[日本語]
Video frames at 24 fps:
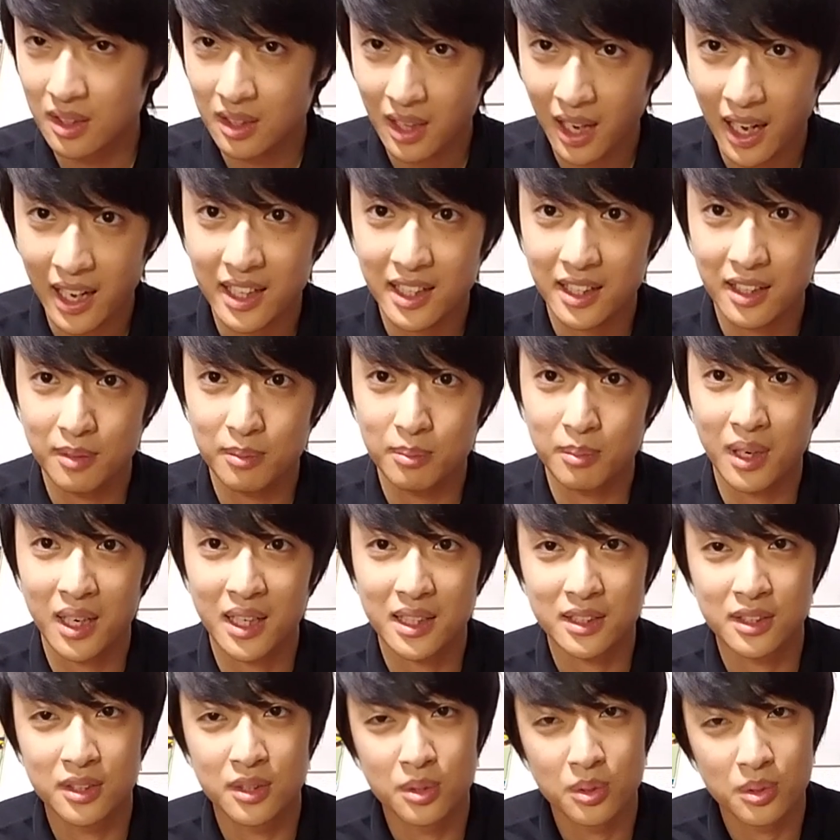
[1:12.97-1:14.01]
はい。ま
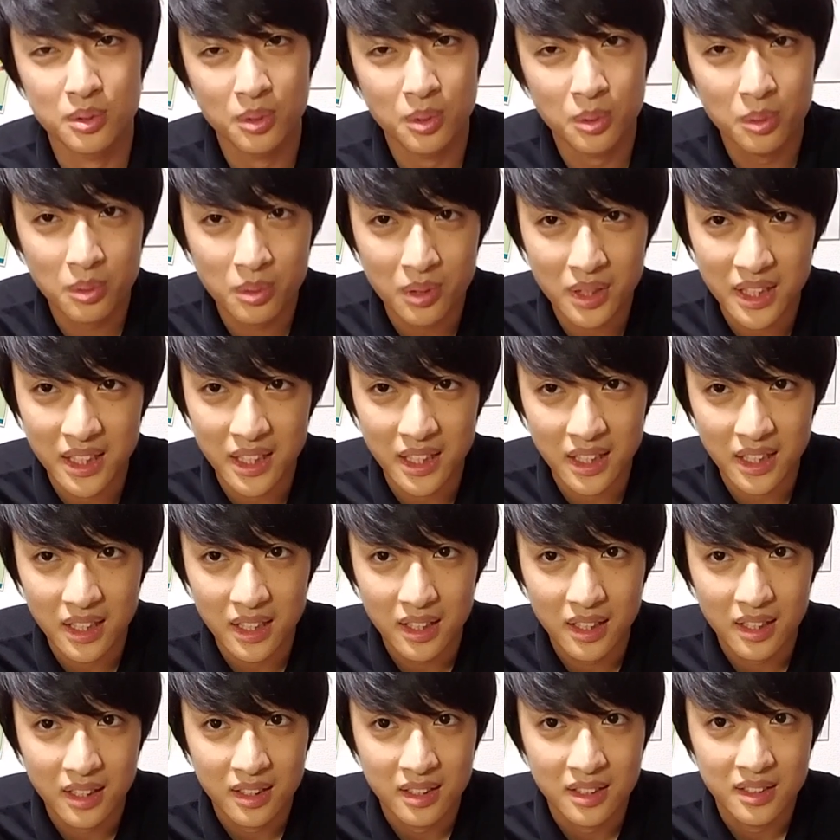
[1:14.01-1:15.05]
あ、動機
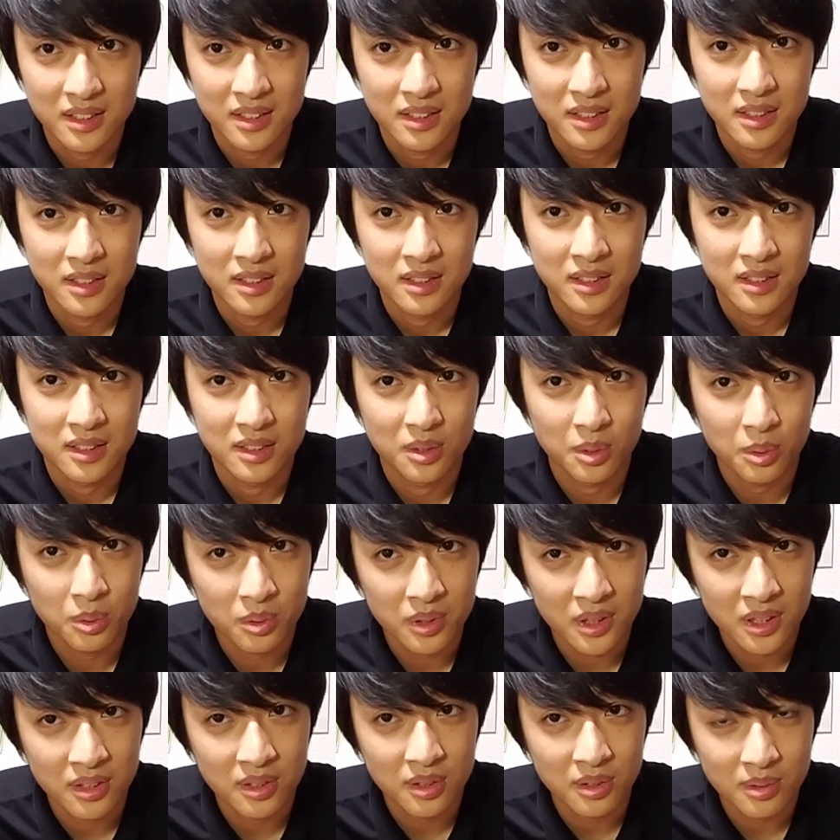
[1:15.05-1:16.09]
動
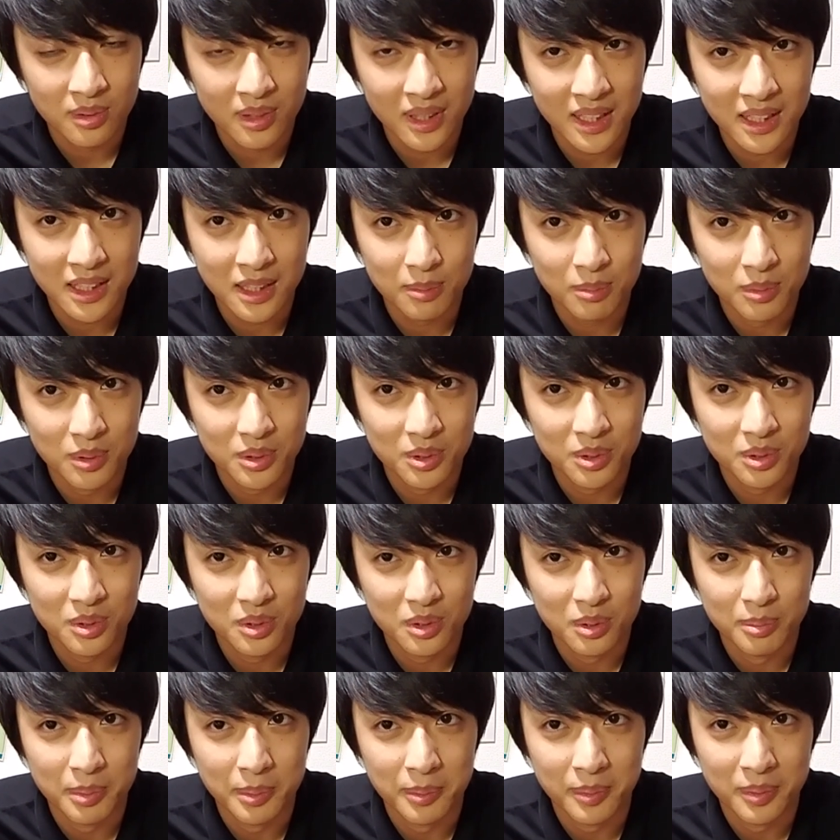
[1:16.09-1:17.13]
機と言われてもちょっ
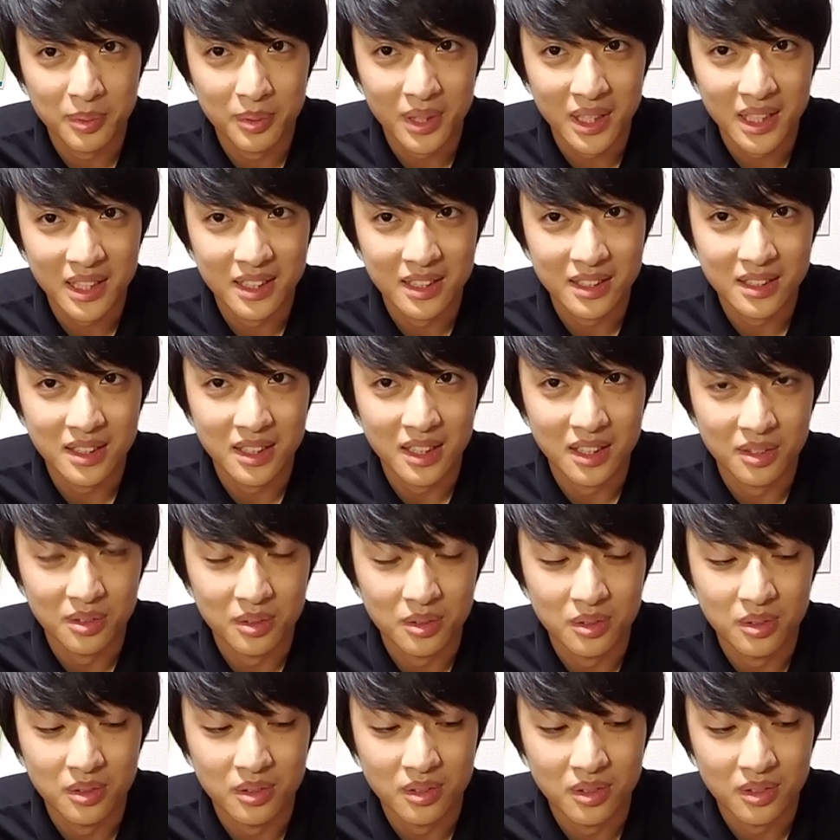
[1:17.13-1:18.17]
と微妙なんですけ
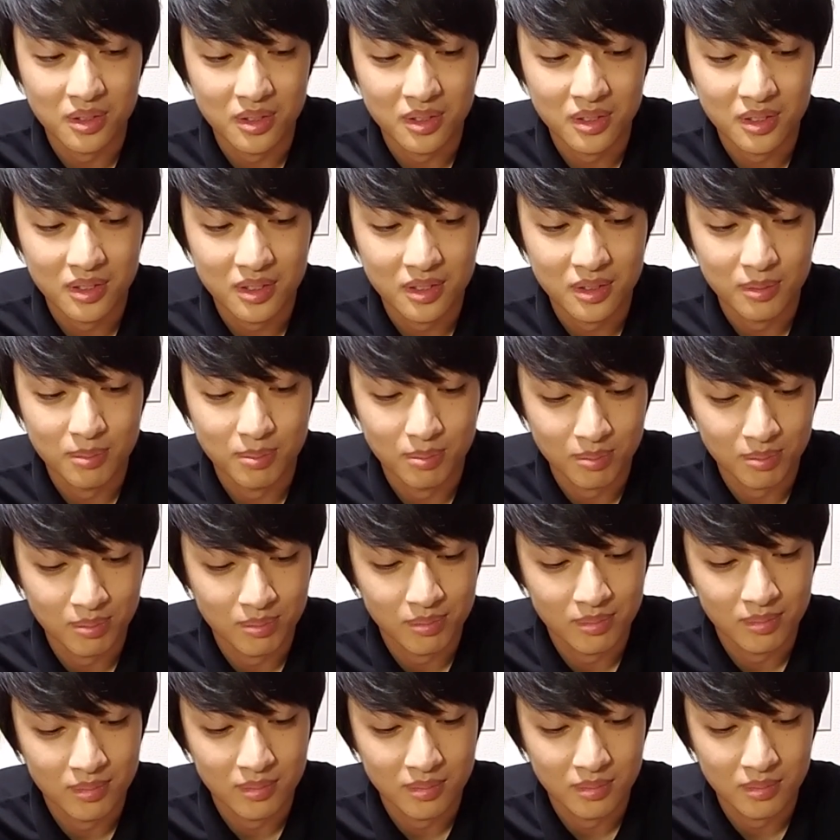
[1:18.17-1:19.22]
ど、うー
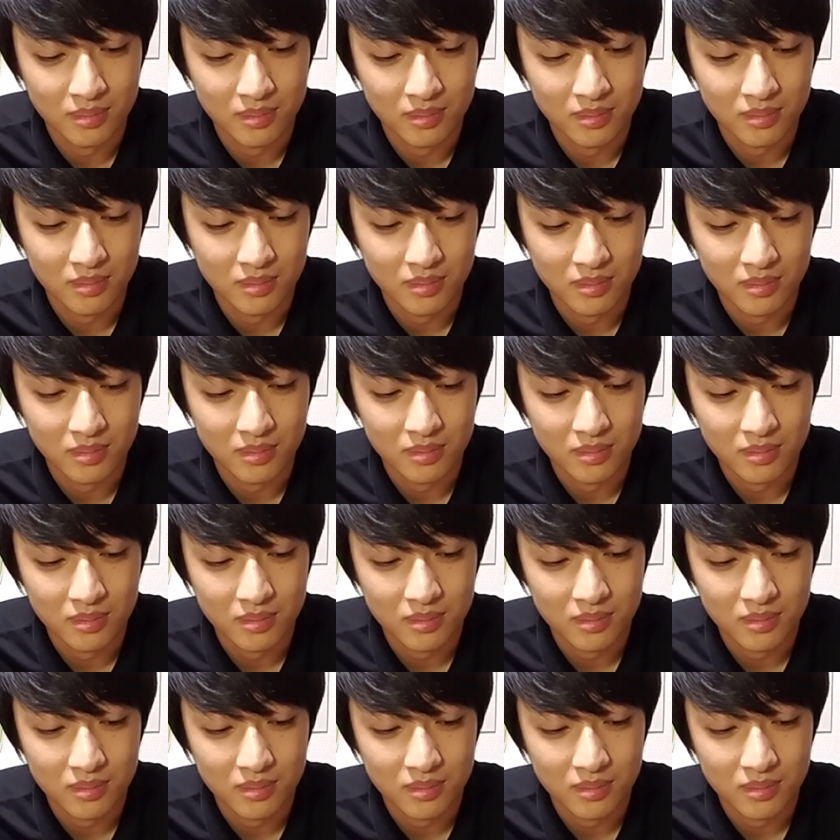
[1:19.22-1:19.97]
ん。